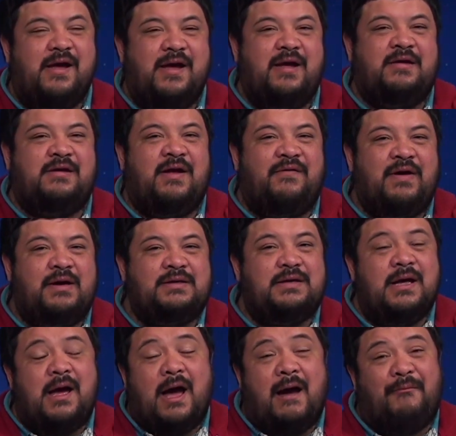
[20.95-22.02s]
Esta vez,
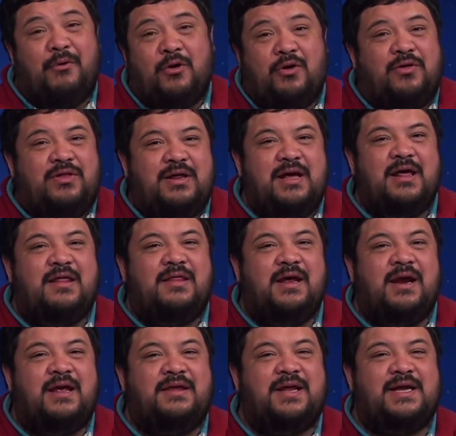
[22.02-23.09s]
a pocos días
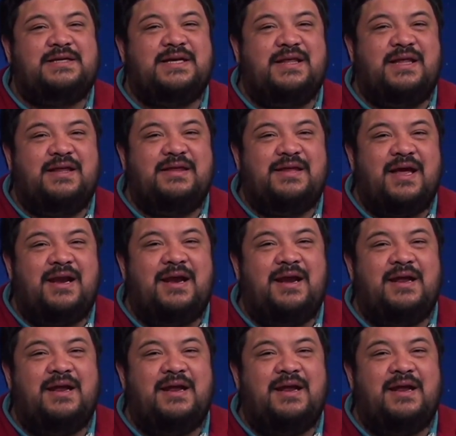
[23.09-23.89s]
de la trascendental